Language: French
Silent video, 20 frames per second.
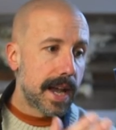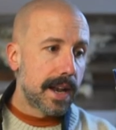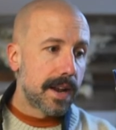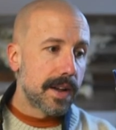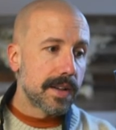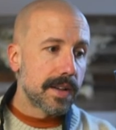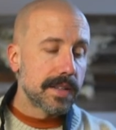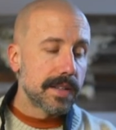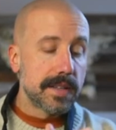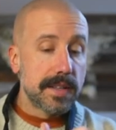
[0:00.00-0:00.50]

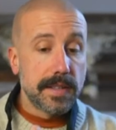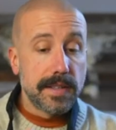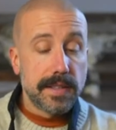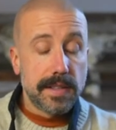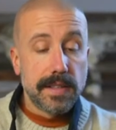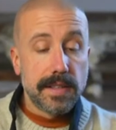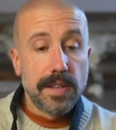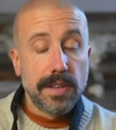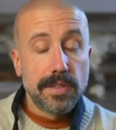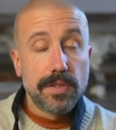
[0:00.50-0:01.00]
Alors
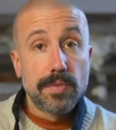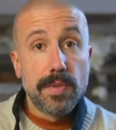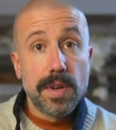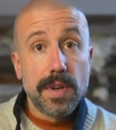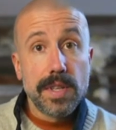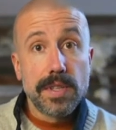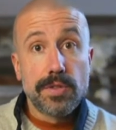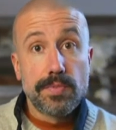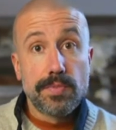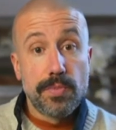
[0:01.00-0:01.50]
là,
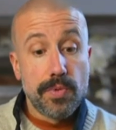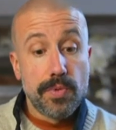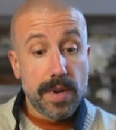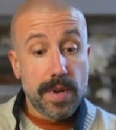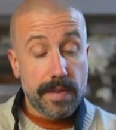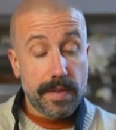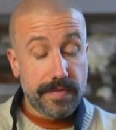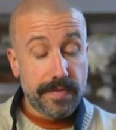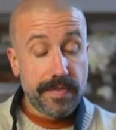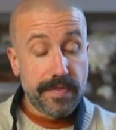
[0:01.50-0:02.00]
toi, tu peux
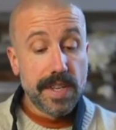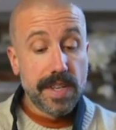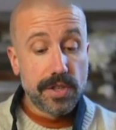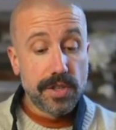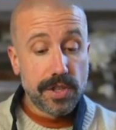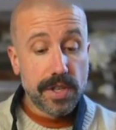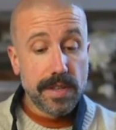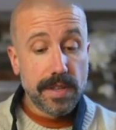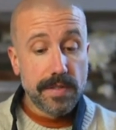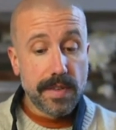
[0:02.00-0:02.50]

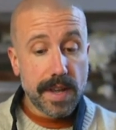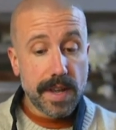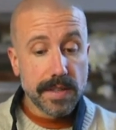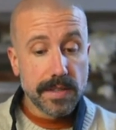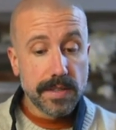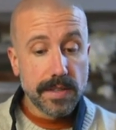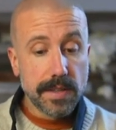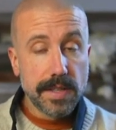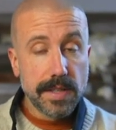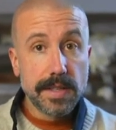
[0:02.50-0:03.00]
figer devant
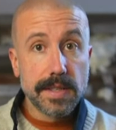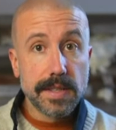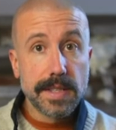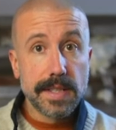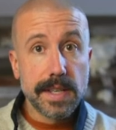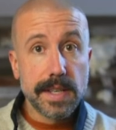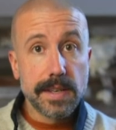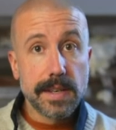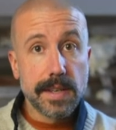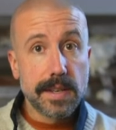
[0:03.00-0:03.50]
ça et te
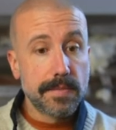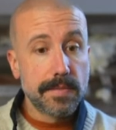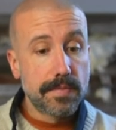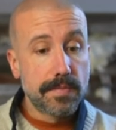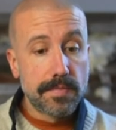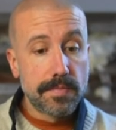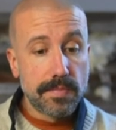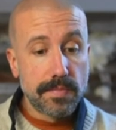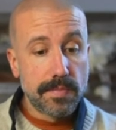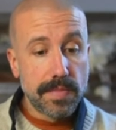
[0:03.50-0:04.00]
dire euh,
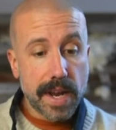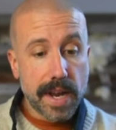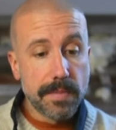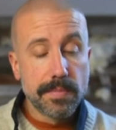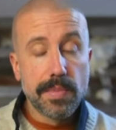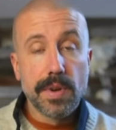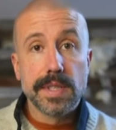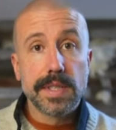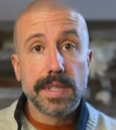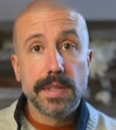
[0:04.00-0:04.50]

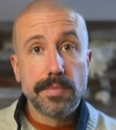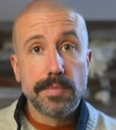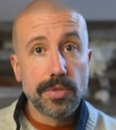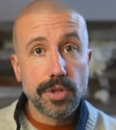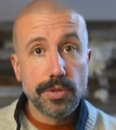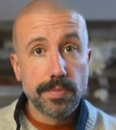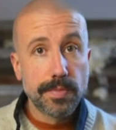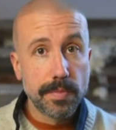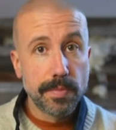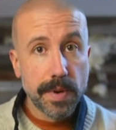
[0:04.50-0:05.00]
impossible,
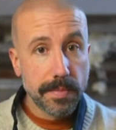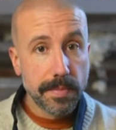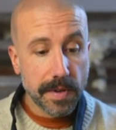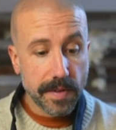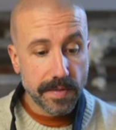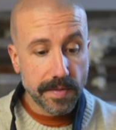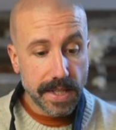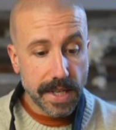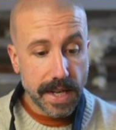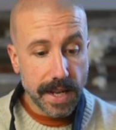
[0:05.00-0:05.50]
moi je ne peux pas
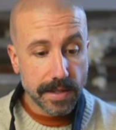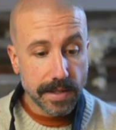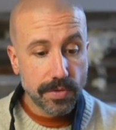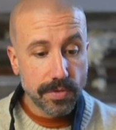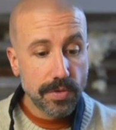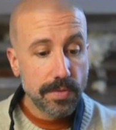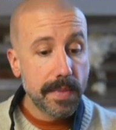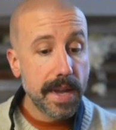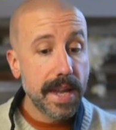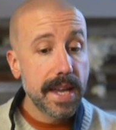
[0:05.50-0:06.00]
improviser
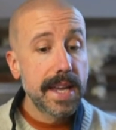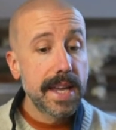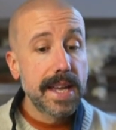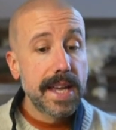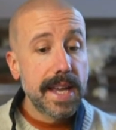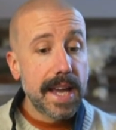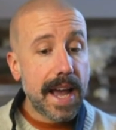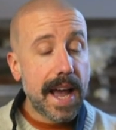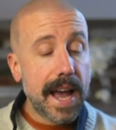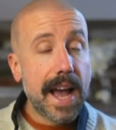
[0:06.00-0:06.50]
là-dessus, mais
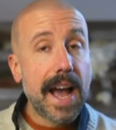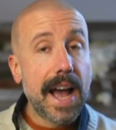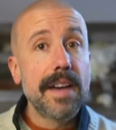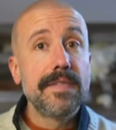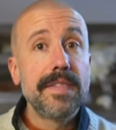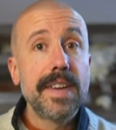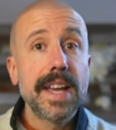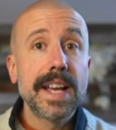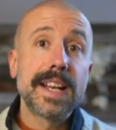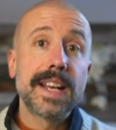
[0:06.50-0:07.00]

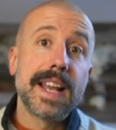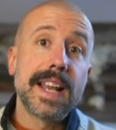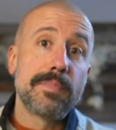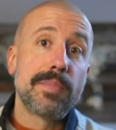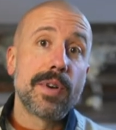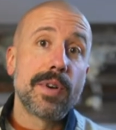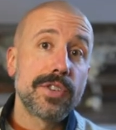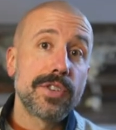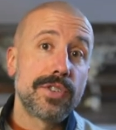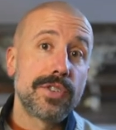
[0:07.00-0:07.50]
avec
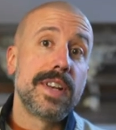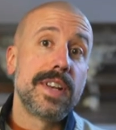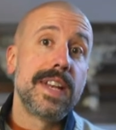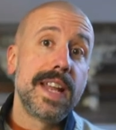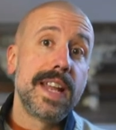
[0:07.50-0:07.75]
l'approche de